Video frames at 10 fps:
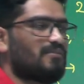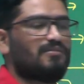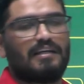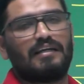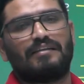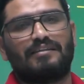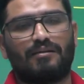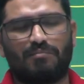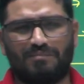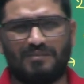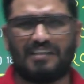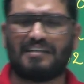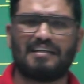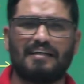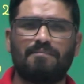నుండి ఇద్దరు
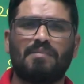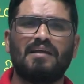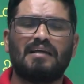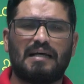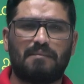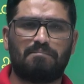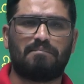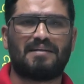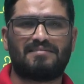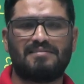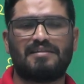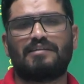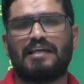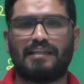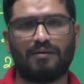జనరల్గా ఆ పర్సన్స్
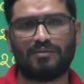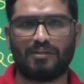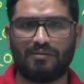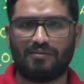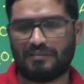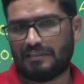ఎవరైతే ఉంటారో